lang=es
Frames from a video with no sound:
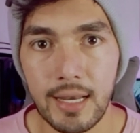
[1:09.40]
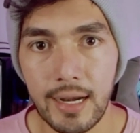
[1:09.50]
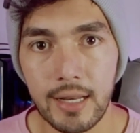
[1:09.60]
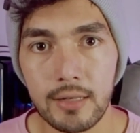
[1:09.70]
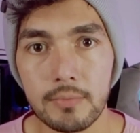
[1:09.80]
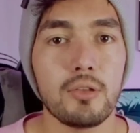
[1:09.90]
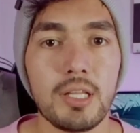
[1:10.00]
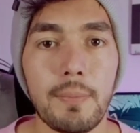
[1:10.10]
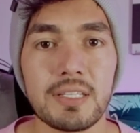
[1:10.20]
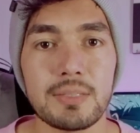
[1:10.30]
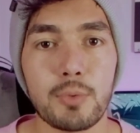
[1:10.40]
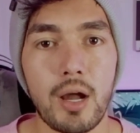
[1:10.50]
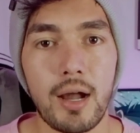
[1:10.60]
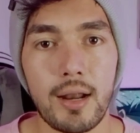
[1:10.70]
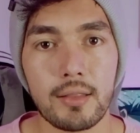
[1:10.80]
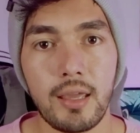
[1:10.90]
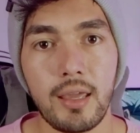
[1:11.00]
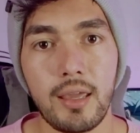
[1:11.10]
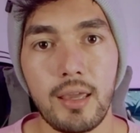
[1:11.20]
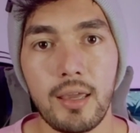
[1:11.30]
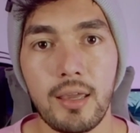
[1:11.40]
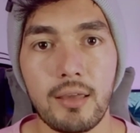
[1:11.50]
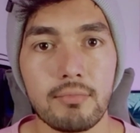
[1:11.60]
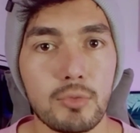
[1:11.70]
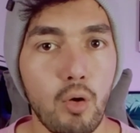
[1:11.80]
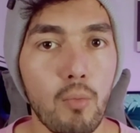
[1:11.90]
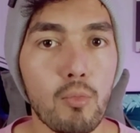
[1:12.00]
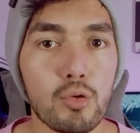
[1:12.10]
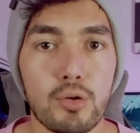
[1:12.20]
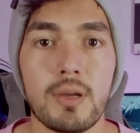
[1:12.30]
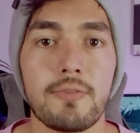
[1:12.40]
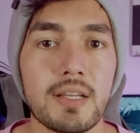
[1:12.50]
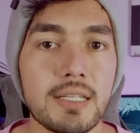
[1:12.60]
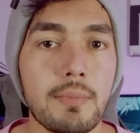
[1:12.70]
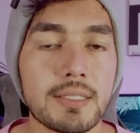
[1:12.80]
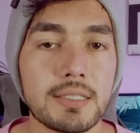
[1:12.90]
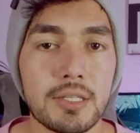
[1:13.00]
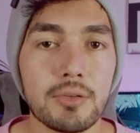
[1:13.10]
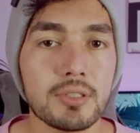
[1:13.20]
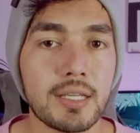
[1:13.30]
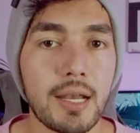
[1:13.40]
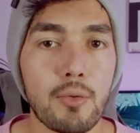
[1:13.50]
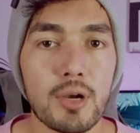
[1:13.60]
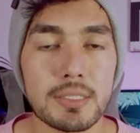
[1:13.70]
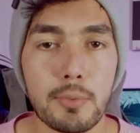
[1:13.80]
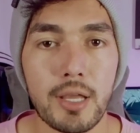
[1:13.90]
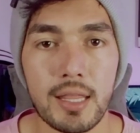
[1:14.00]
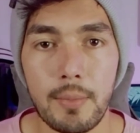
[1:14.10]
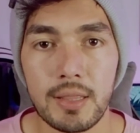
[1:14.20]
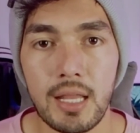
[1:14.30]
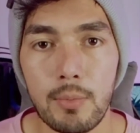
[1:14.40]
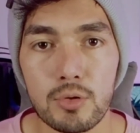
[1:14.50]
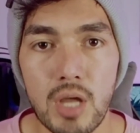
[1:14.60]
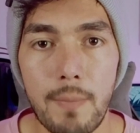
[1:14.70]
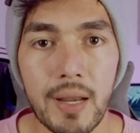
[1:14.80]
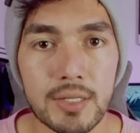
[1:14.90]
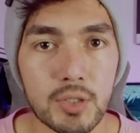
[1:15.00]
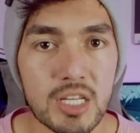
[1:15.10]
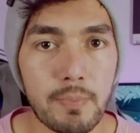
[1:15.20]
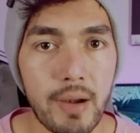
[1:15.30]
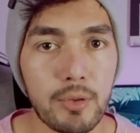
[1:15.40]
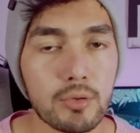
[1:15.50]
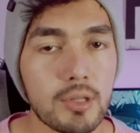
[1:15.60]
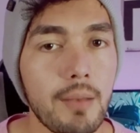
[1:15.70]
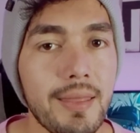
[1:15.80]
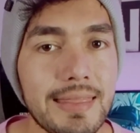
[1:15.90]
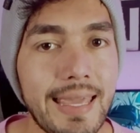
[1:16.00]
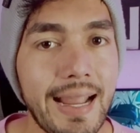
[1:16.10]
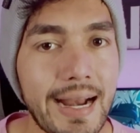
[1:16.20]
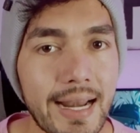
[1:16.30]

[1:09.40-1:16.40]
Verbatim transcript: a Telegram, donde pues les voy a dejar eh, todo mucho más fácil, más sencillo. Si quieren unirse por allá también tenemos aplicaciones premium totalmente